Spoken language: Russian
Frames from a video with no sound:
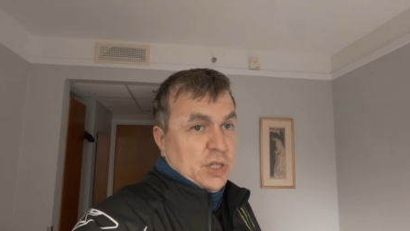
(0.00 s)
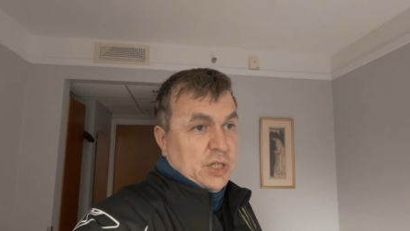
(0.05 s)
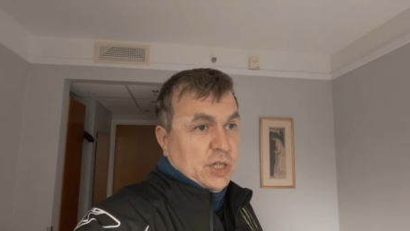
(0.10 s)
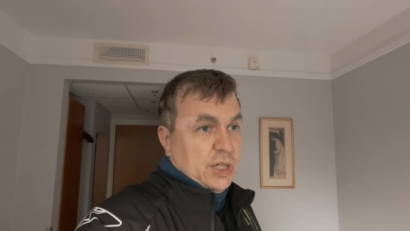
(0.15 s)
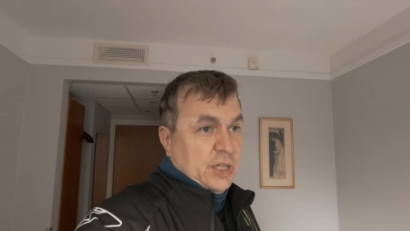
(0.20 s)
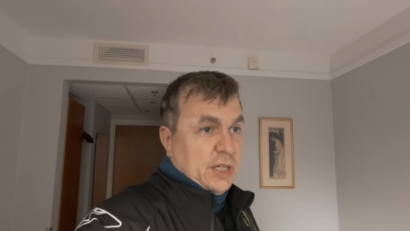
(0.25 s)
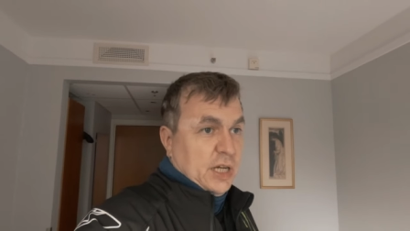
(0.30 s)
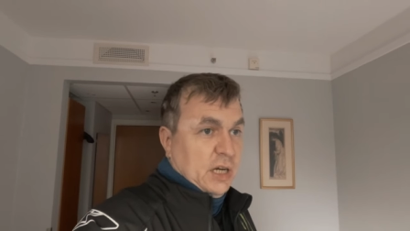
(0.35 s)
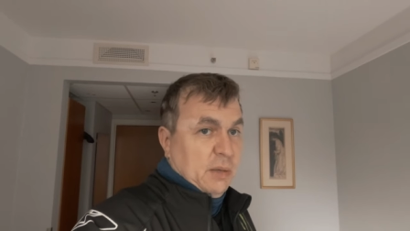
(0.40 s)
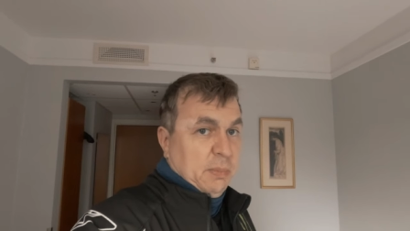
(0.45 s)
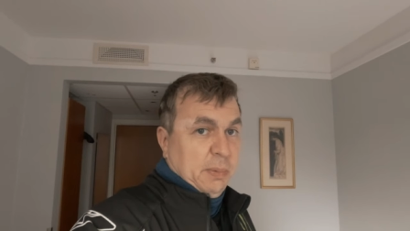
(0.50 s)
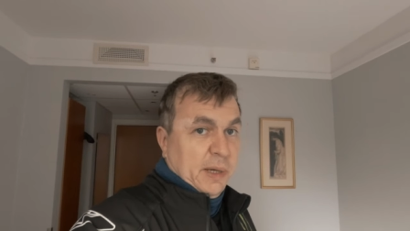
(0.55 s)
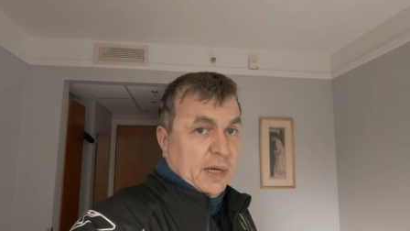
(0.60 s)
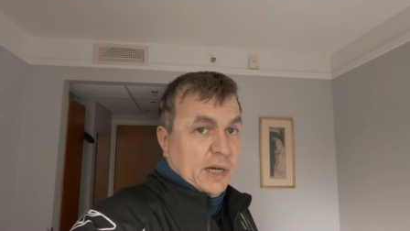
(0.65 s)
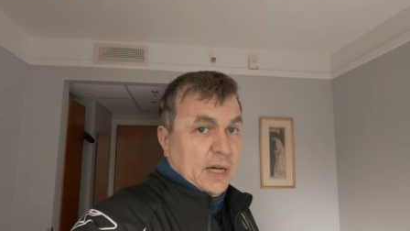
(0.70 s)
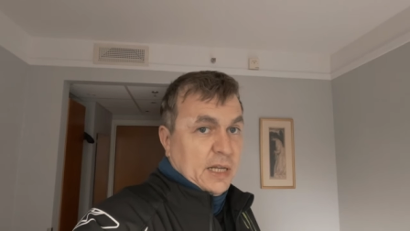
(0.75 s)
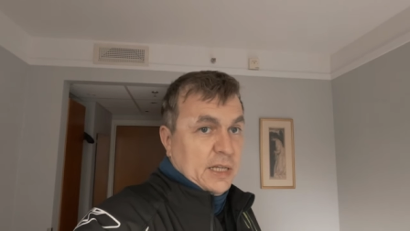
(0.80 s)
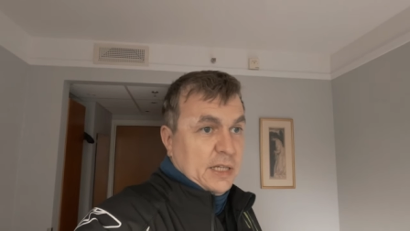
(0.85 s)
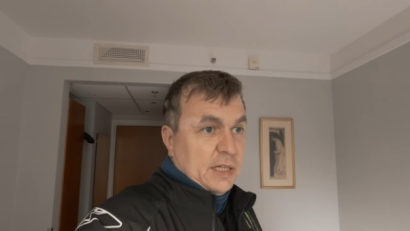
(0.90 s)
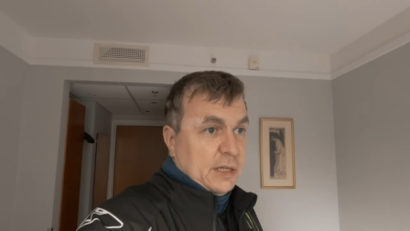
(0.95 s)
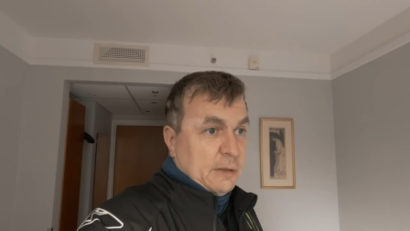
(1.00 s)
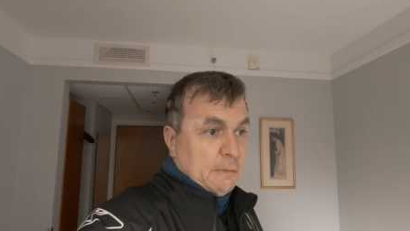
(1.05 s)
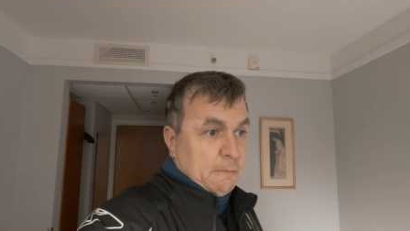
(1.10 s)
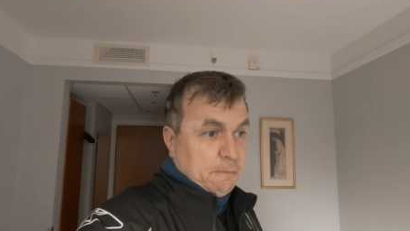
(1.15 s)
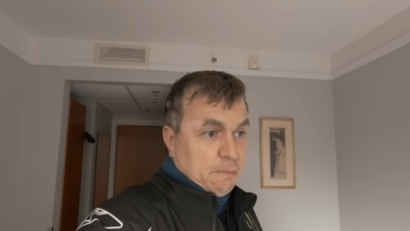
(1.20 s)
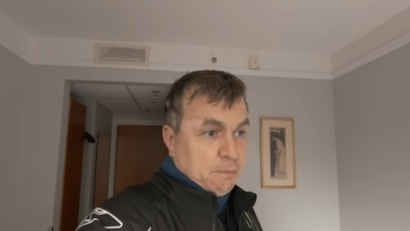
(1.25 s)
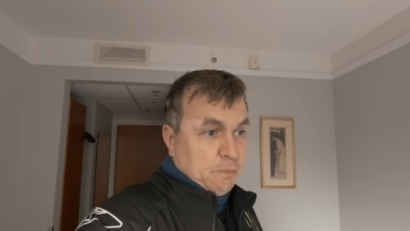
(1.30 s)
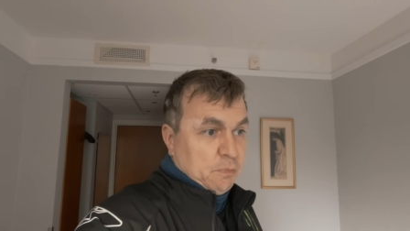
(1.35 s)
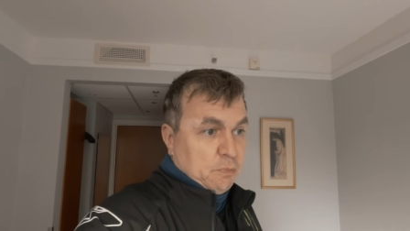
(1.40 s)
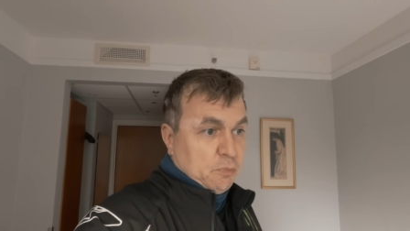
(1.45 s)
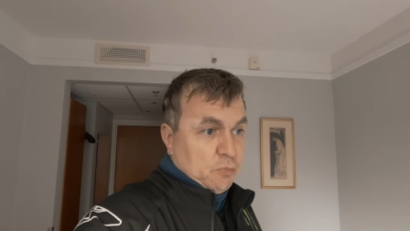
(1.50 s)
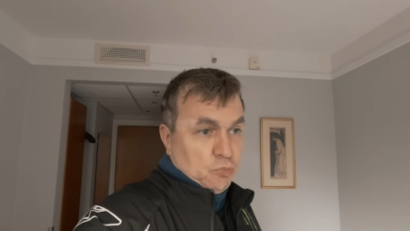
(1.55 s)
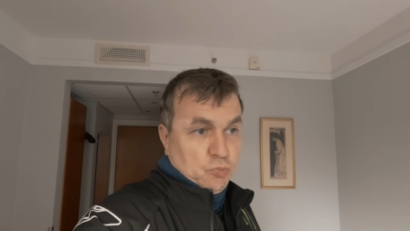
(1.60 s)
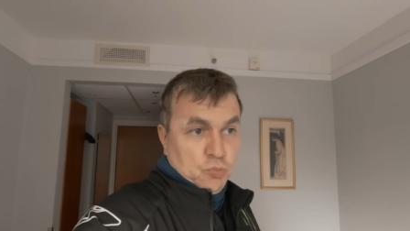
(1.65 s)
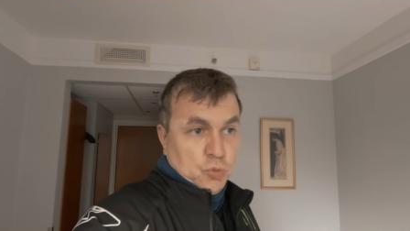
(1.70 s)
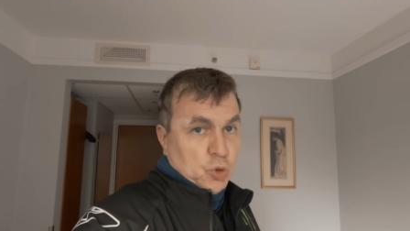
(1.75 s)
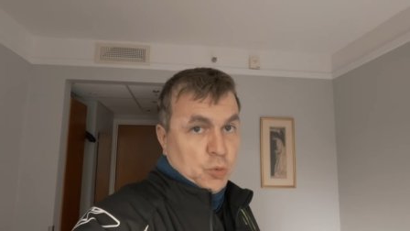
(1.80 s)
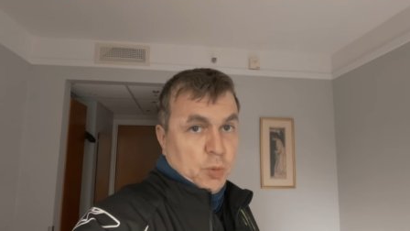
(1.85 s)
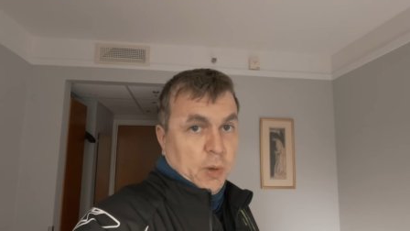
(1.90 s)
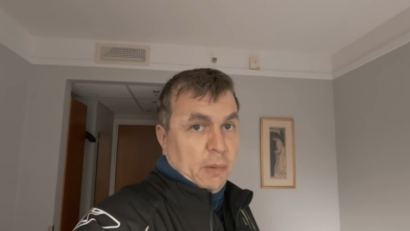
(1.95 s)
неделе приходи.
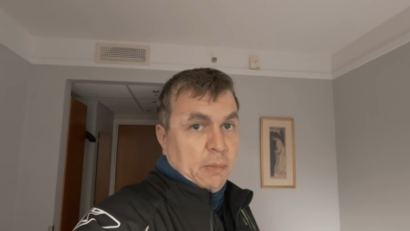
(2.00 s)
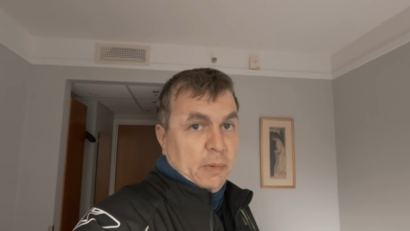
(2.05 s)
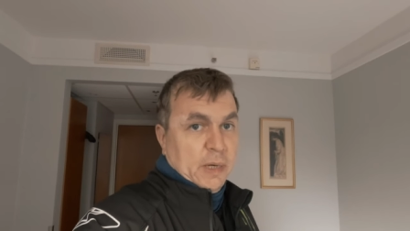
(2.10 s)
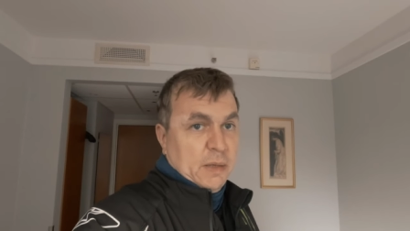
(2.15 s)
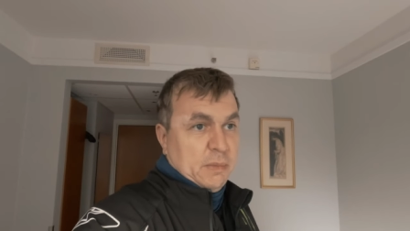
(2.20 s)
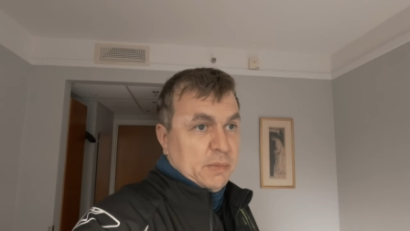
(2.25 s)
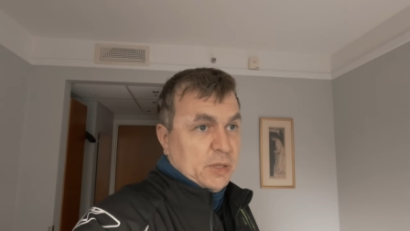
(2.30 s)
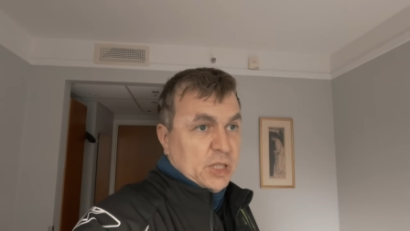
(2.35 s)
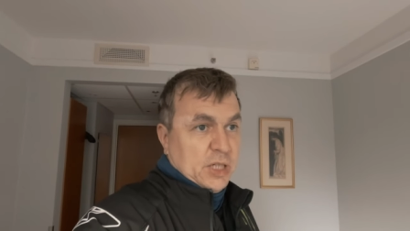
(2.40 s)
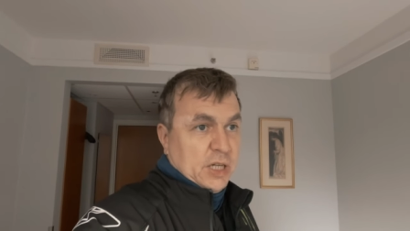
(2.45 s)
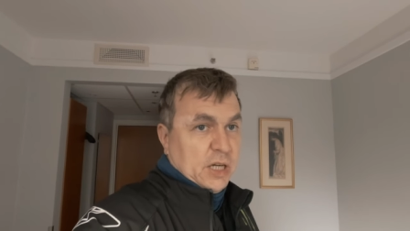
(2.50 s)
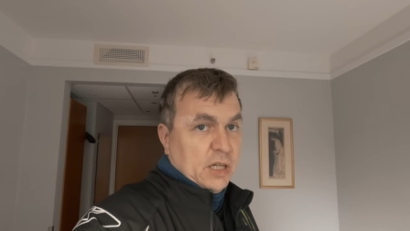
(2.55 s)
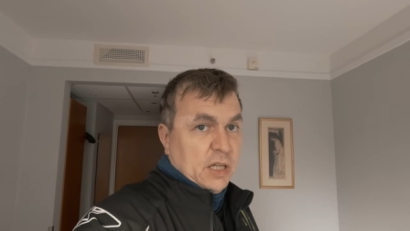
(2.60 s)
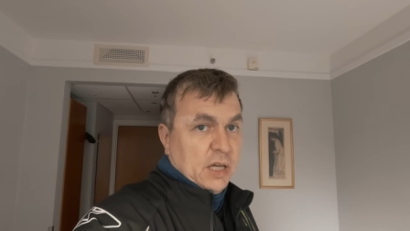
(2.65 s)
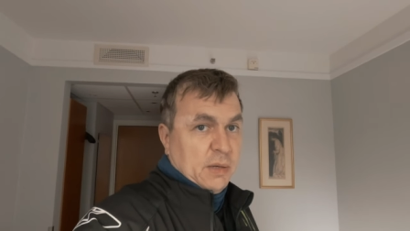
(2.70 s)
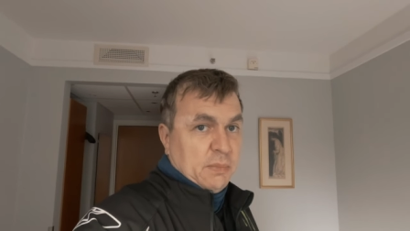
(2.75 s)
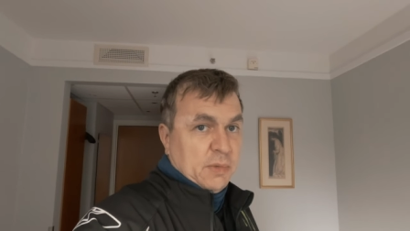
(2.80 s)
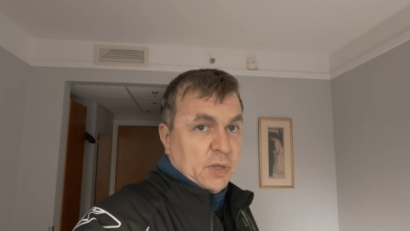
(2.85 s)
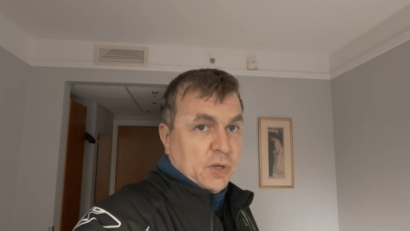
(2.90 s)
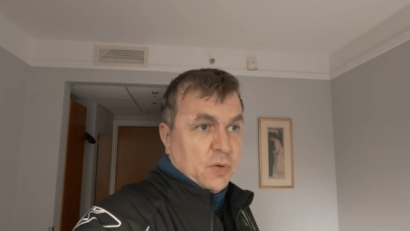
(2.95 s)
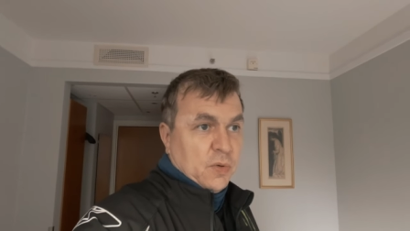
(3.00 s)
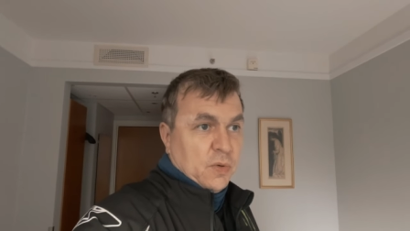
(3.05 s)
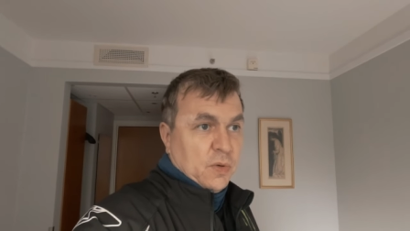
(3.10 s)
Без проблем, сделаем.